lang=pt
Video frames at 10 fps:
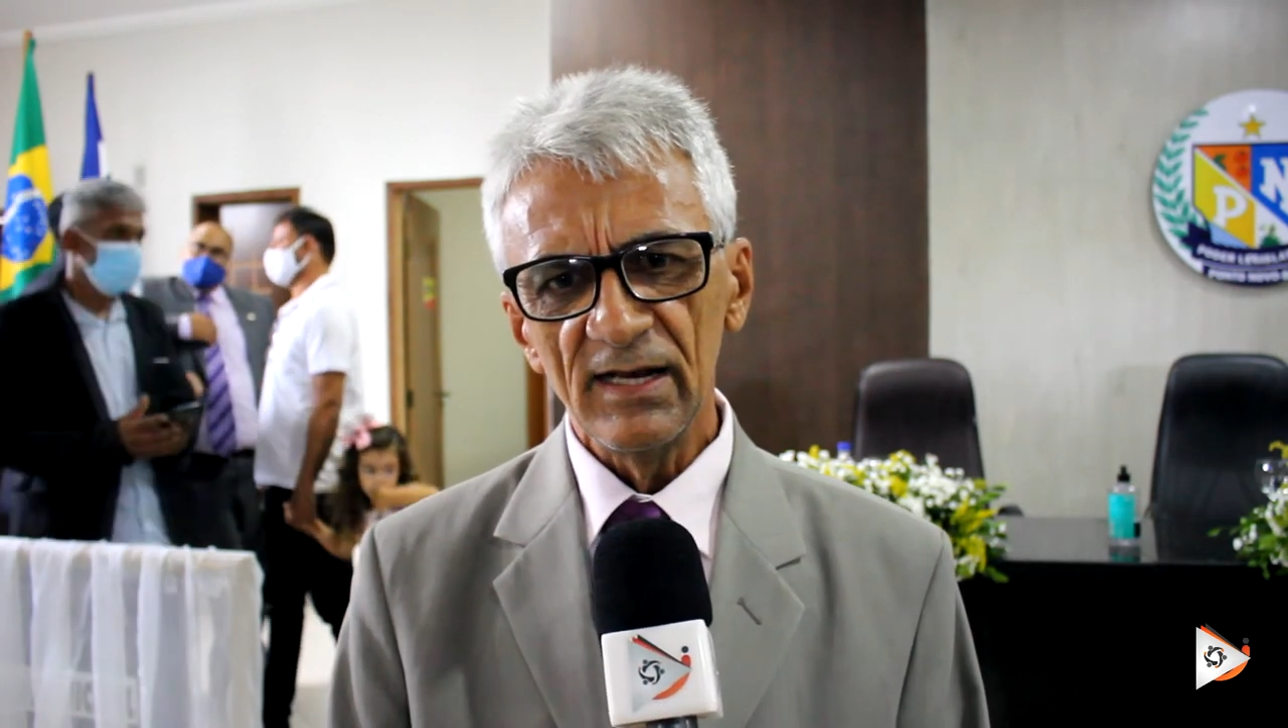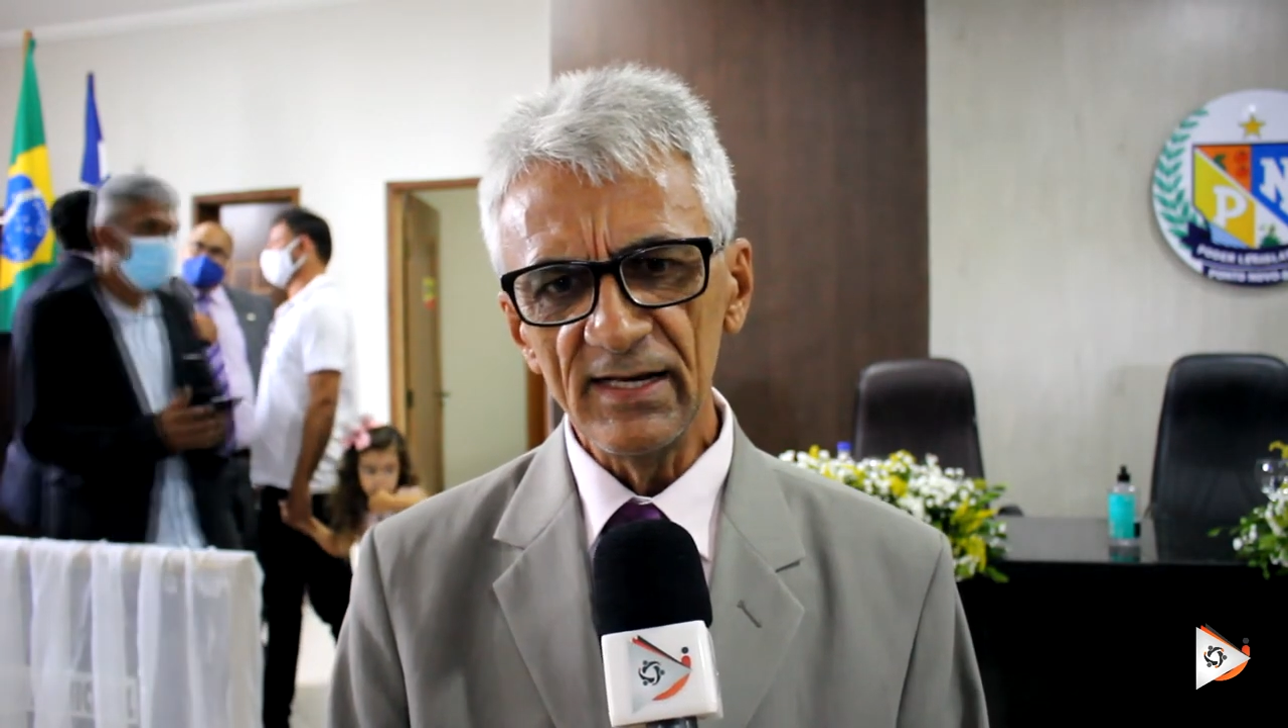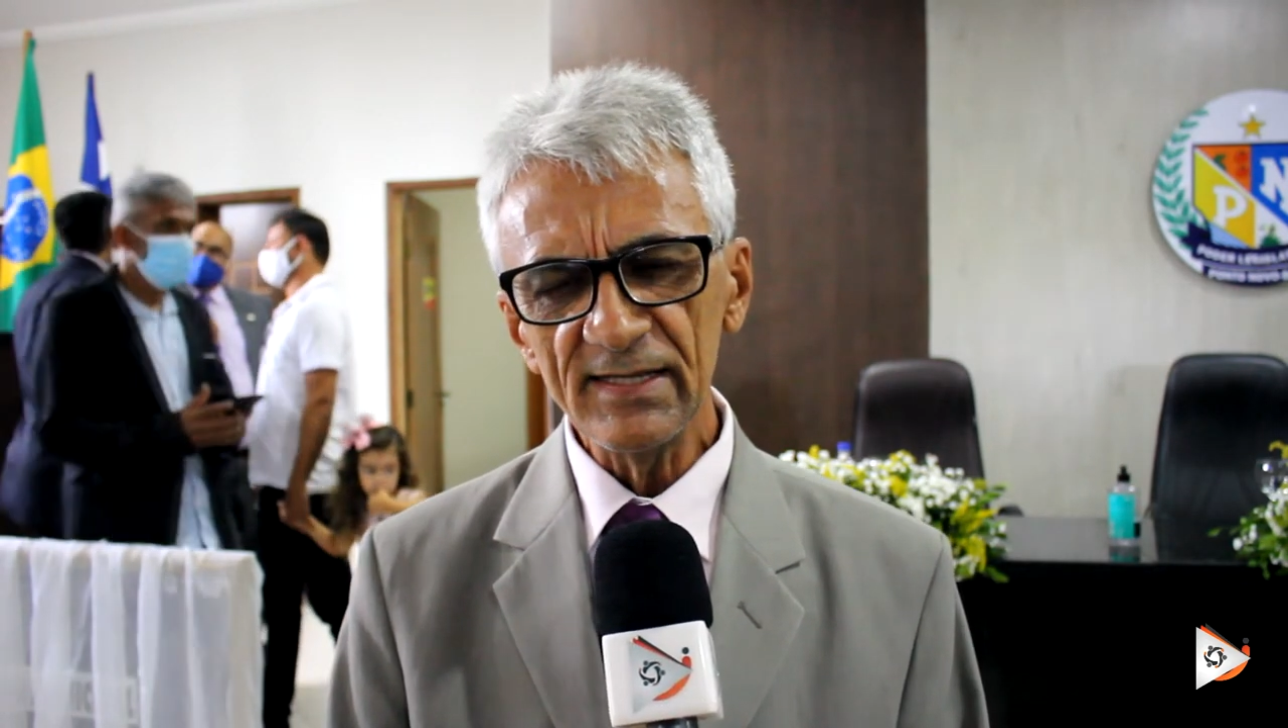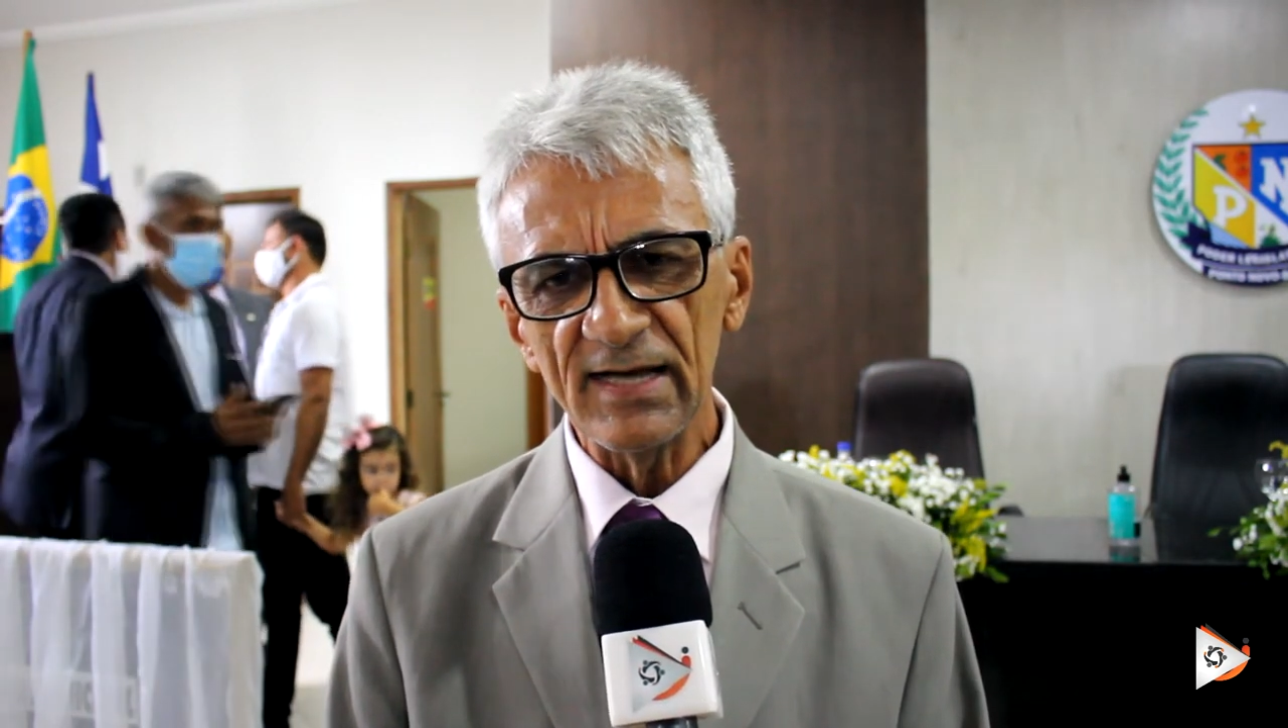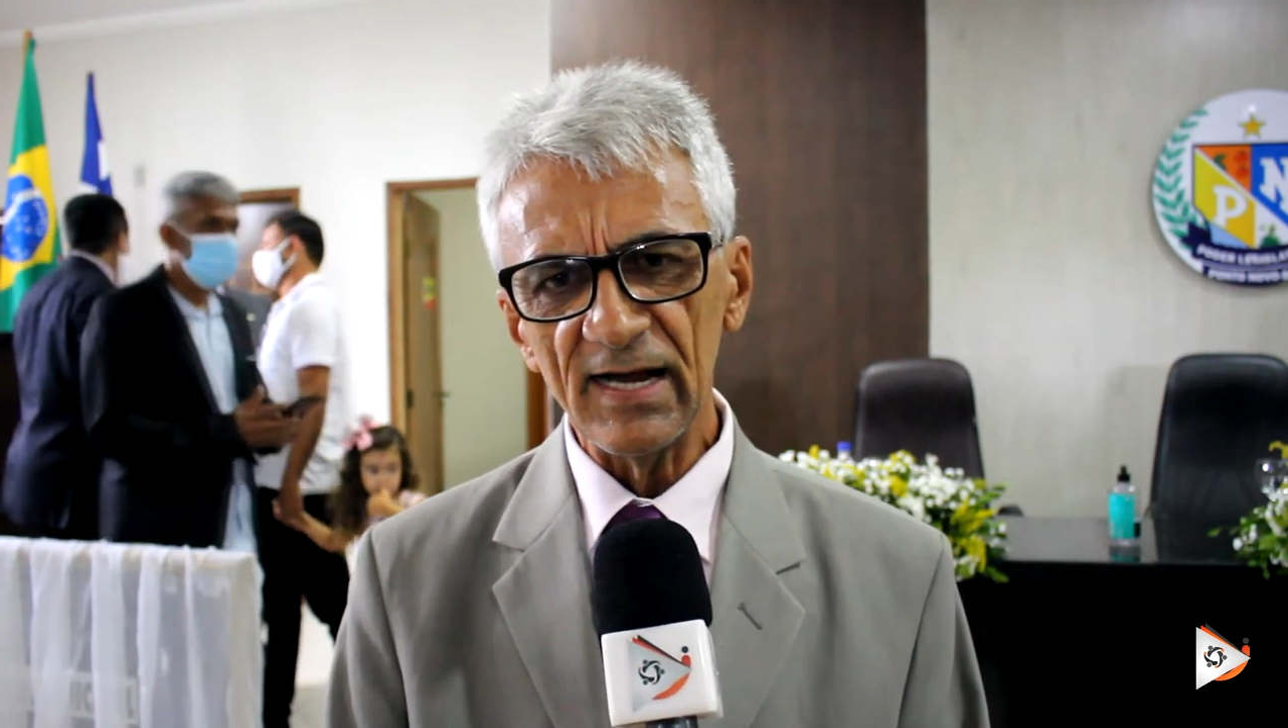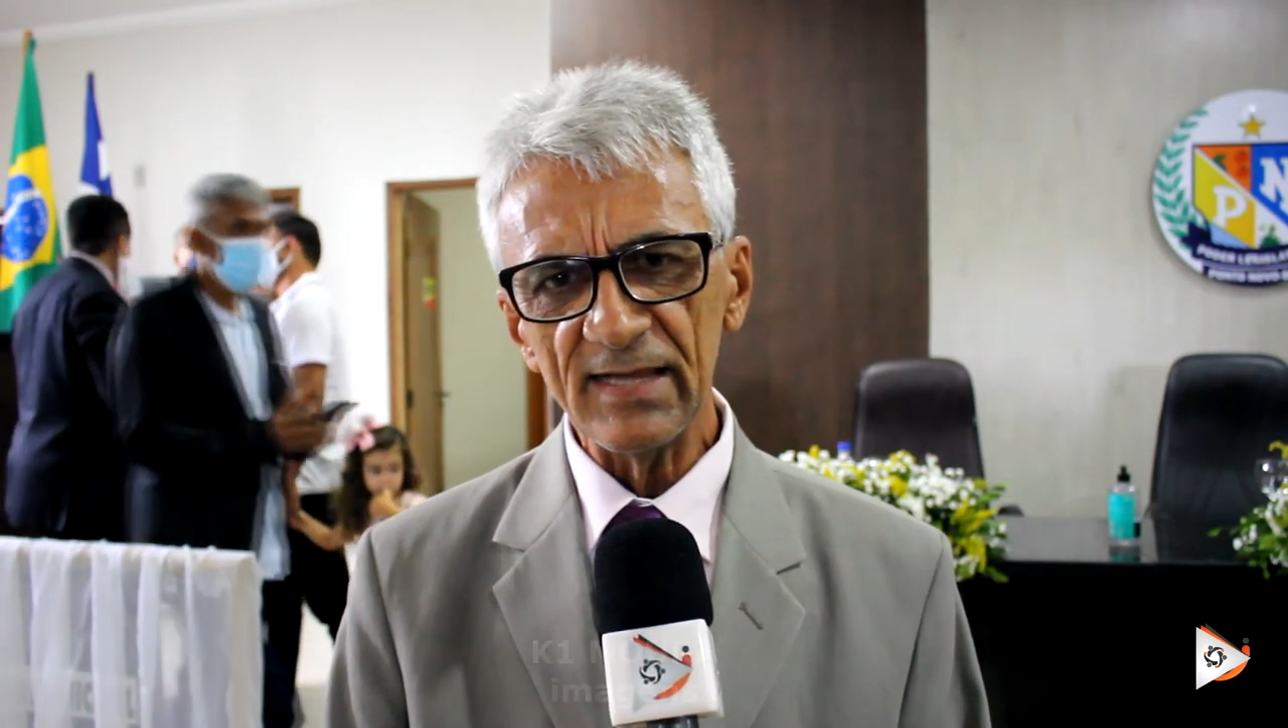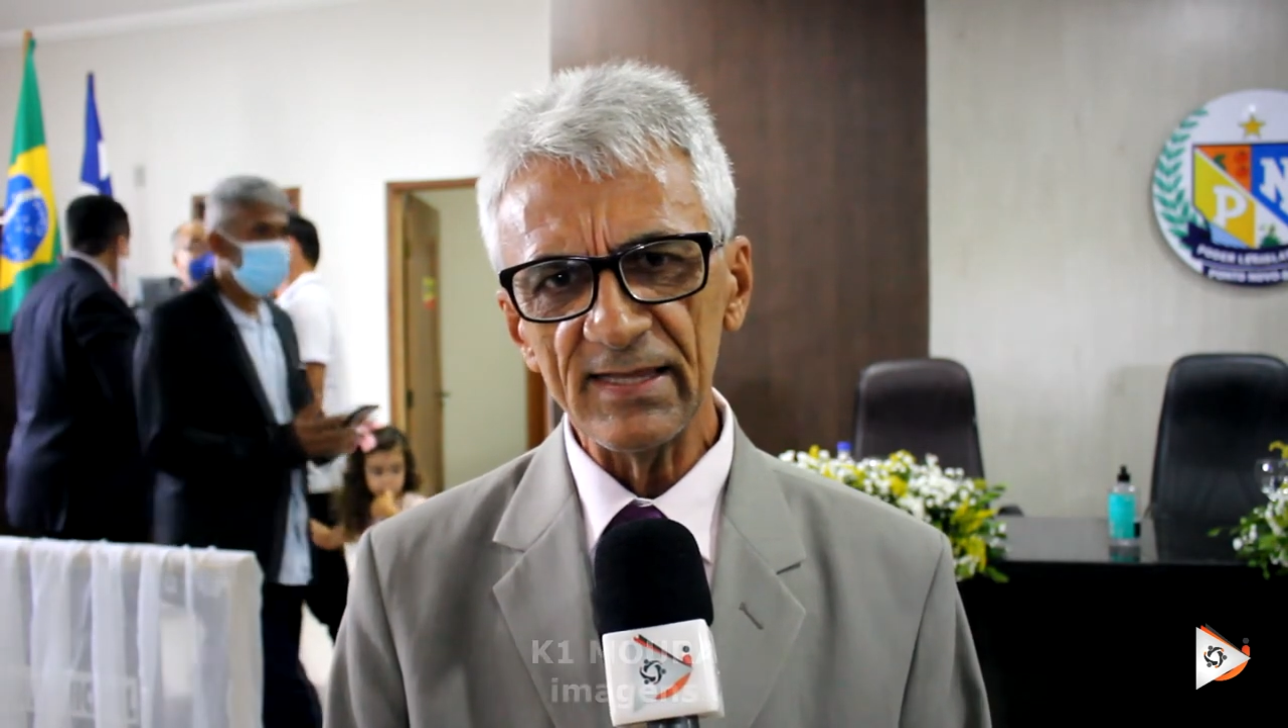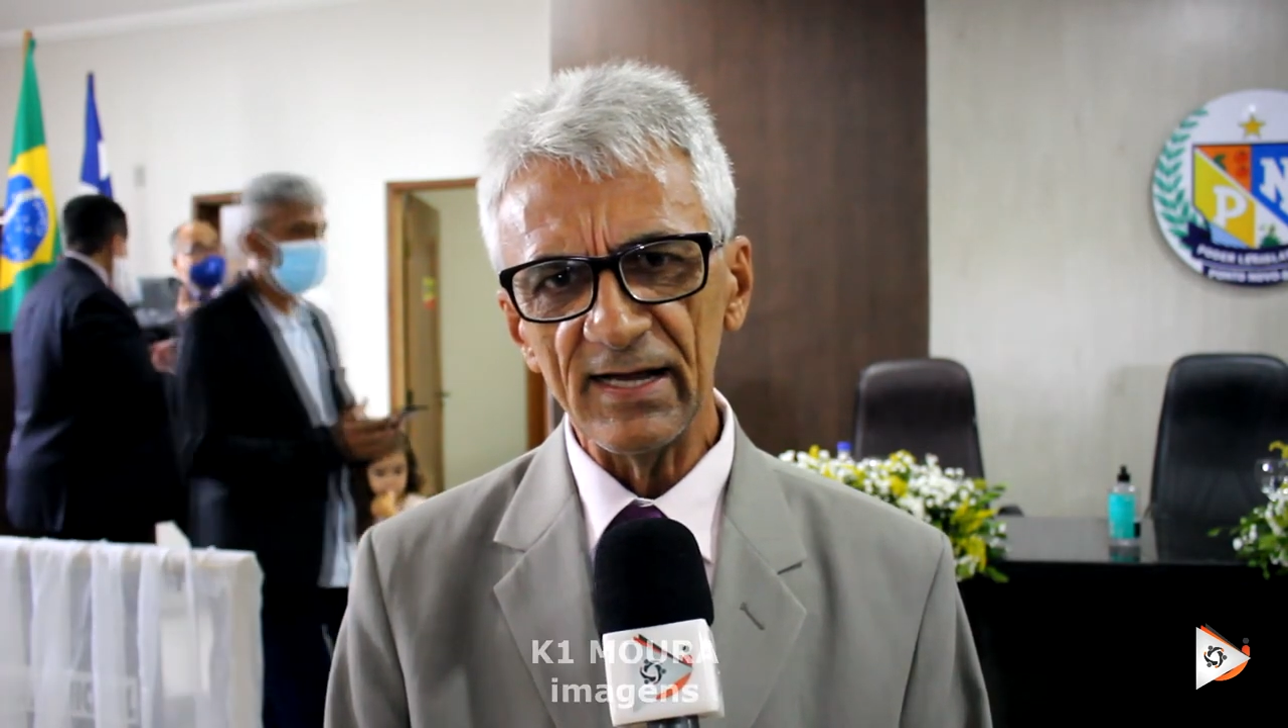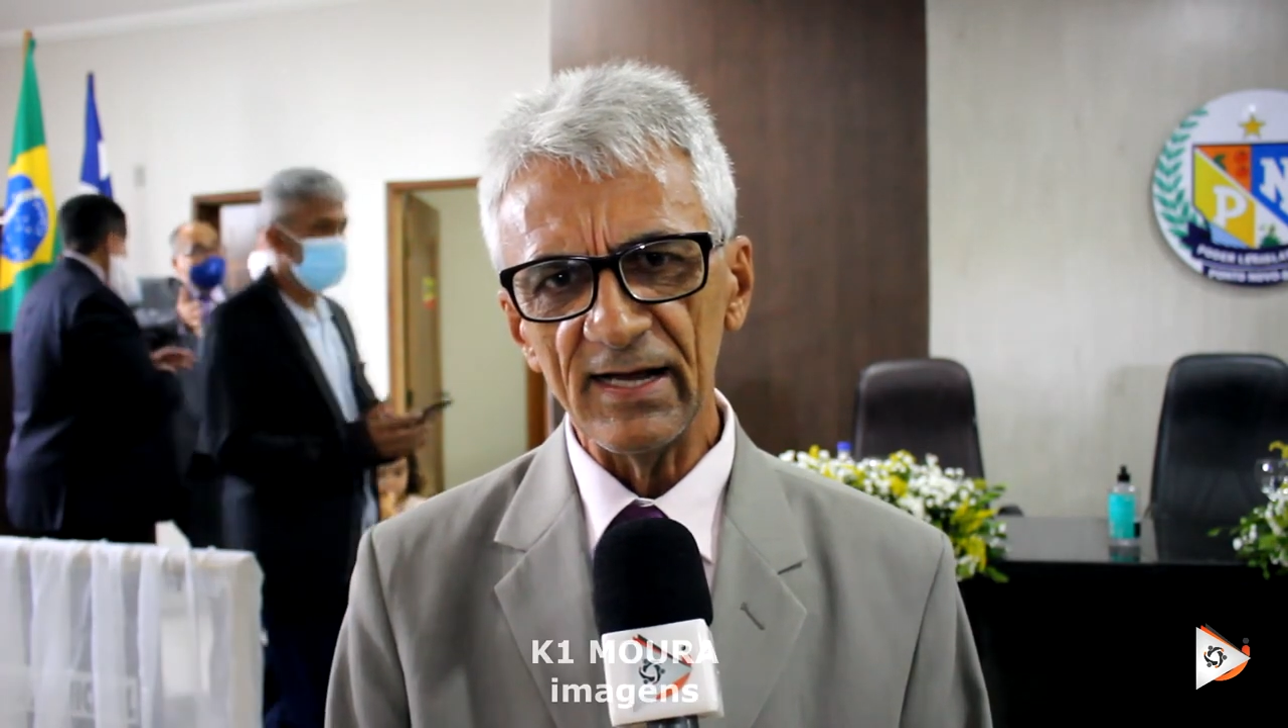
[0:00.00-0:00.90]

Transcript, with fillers: ligada